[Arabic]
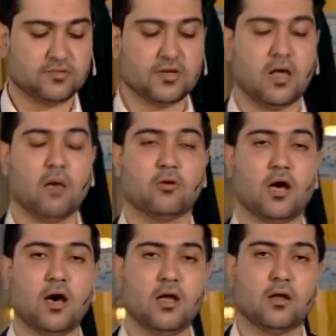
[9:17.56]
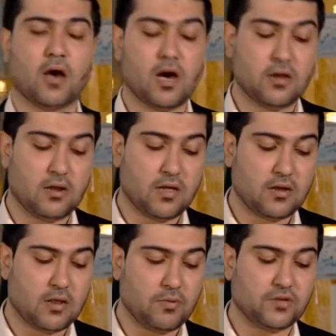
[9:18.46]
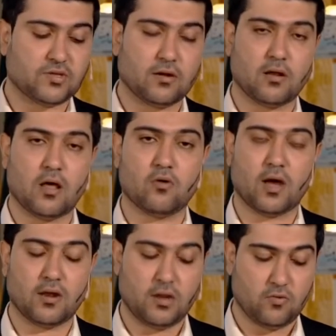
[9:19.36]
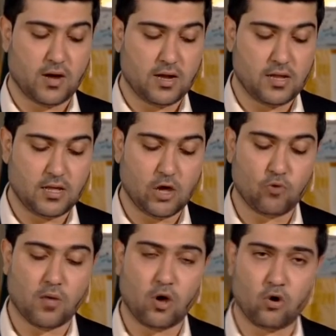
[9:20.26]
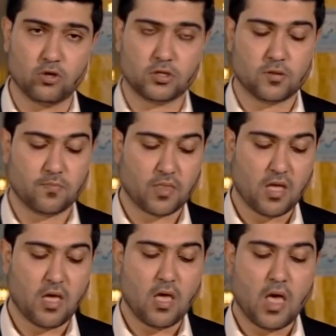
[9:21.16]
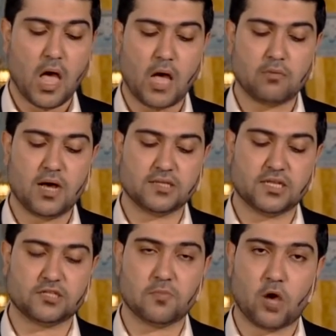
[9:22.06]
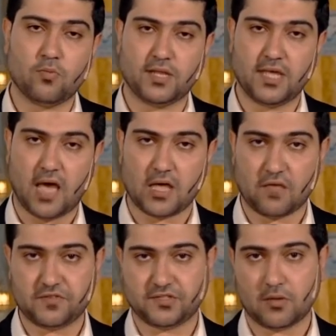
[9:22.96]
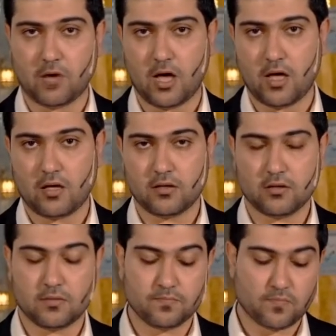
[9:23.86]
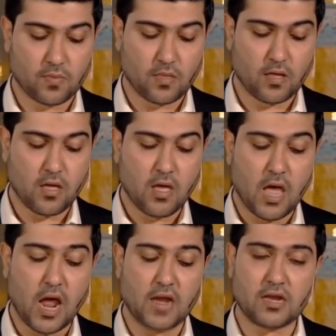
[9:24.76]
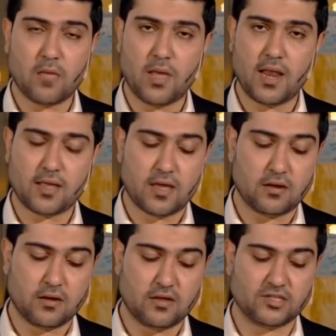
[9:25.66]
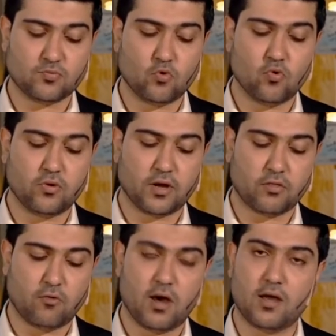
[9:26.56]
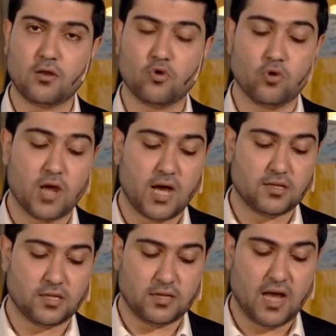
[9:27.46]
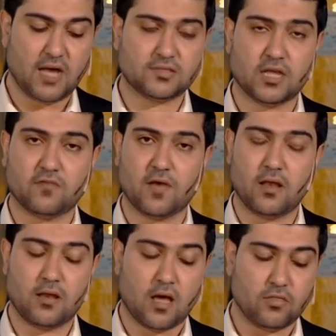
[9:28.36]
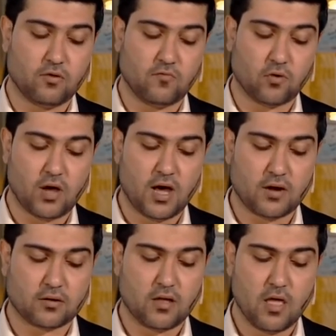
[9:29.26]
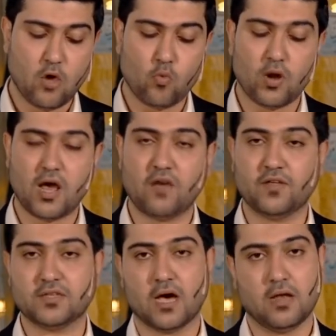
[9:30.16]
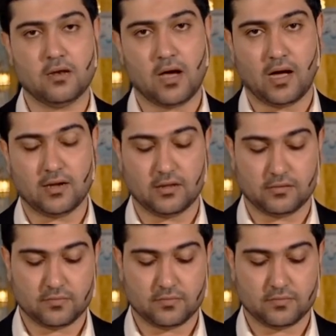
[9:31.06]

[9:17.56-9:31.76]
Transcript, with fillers: السلام قال قال لي النبي صلى الله عليه وآله يوم أحد أما تسمع مديحك في السماء إن ملكا اسمه رضوان ينادي لا سيف إلا ذو الفقار ولا فتى إلا علي